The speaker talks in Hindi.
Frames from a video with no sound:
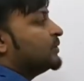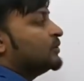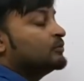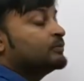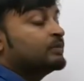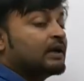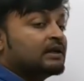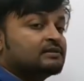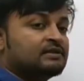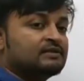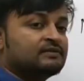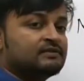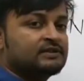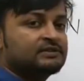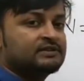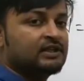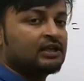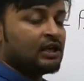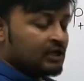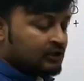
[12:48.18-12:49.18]
ओपन लूप ट्रांसफर
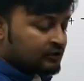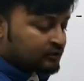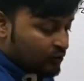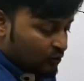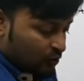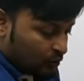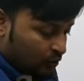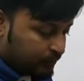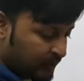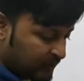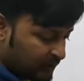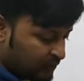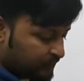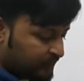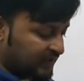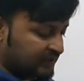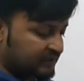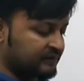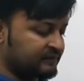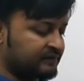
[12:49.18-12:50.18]
फंक्शन सो ओपन
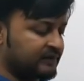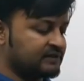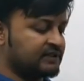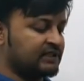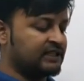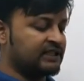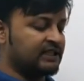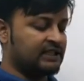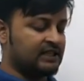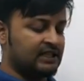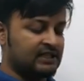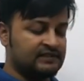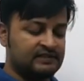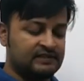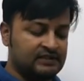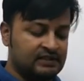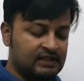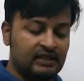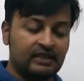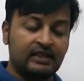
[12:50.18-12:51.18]
लूप ट्रांसफर फंक्शन की
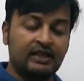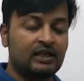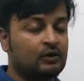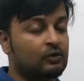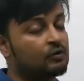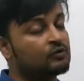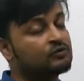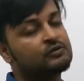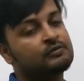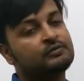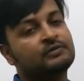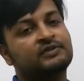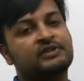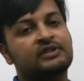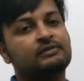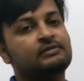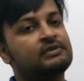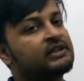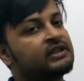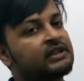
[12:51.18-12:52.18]
एनालिसिस करके क्लोज लूप
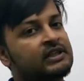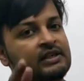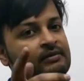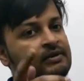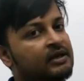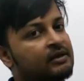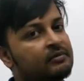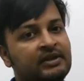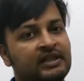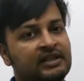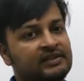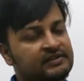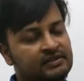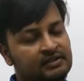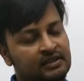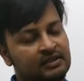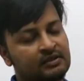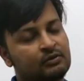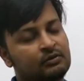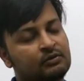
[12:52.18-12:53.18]
स्टेबिलिटी स्टेबिलिटी के बारे में
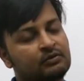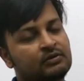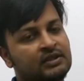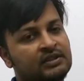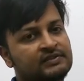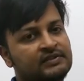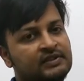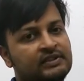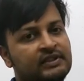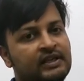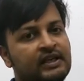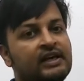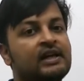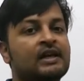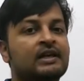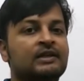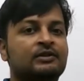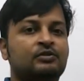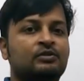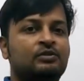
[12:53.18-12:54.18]
कैसे कंक्लूड कर सकते
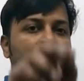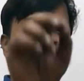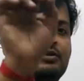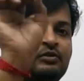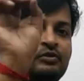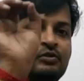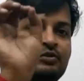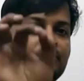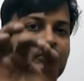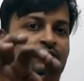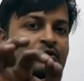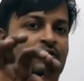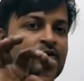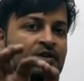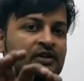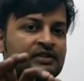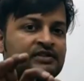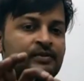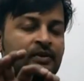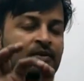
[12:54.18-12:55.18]
हैं तो रूट
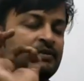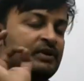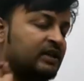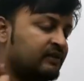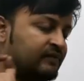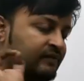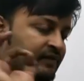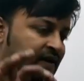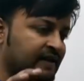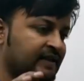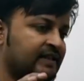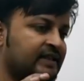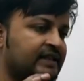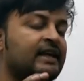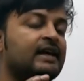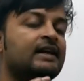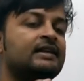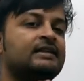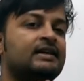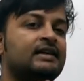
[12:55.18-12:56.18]
लोकस में हमने डिफाइन
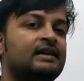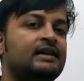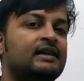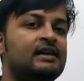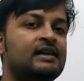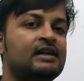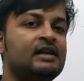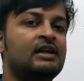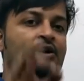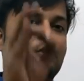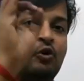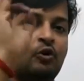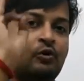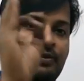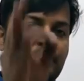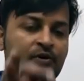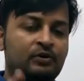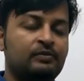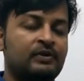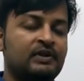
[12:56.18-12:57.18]
किया था
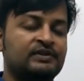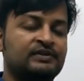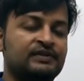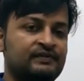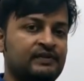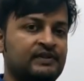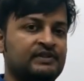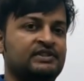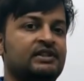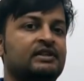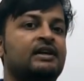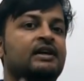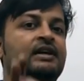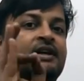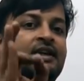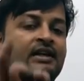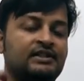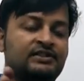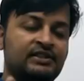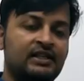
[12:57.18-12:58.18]
ओपन लूप ट्रांसफर फंक्शन
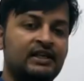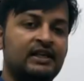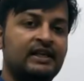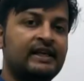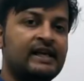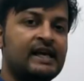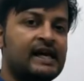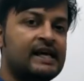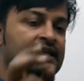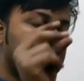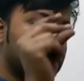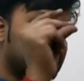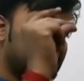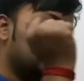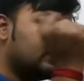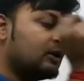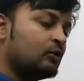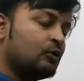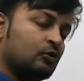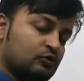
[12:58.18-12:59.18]
का रिलेशन लेके आए
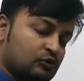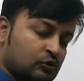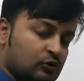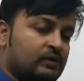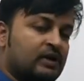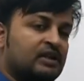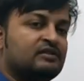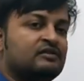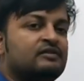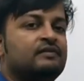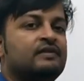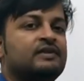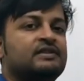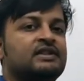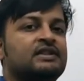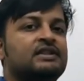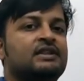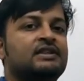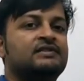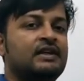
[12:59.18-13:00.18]
थे क्लोज लूप ट्रांसफर
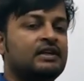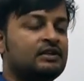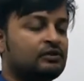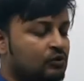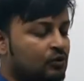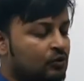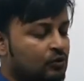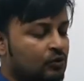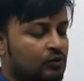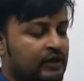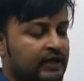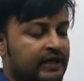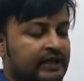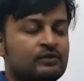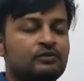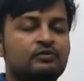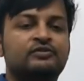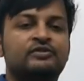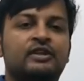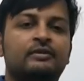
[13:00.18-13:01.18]
फंक्शन के साथ दोनों
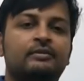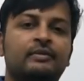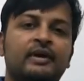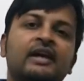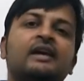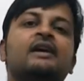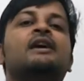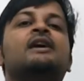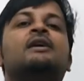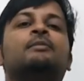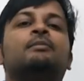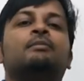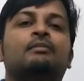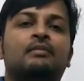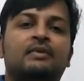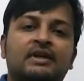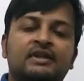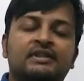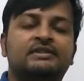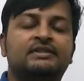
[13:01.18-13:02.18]
एक दूसरे में
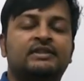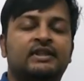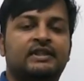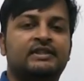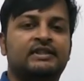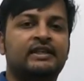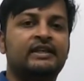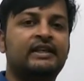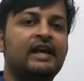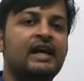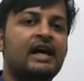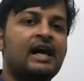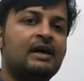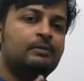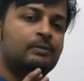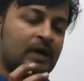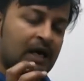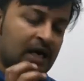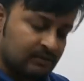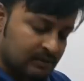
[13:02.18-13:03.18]
मर्ज है ठीक है आप